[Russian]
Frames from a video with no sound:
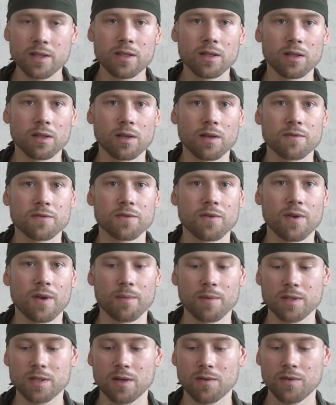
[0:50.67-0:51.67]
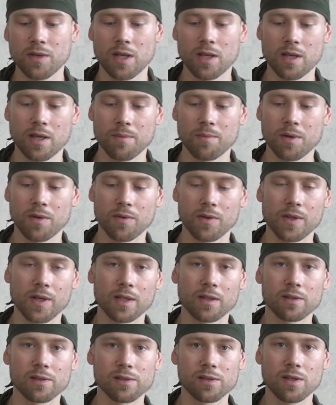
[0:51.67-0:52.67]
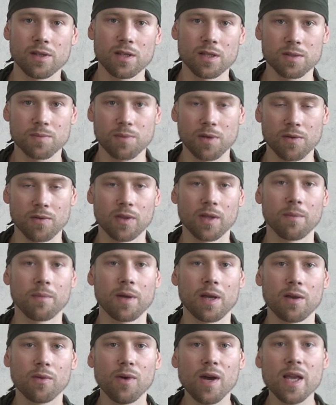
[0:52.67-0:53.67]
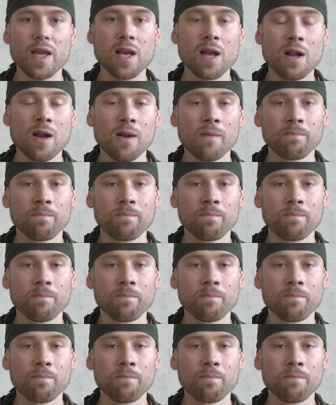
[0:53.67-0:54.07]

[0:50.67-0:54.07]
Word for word: Делал я в свое время сравнение привода от LCT с приводом AY.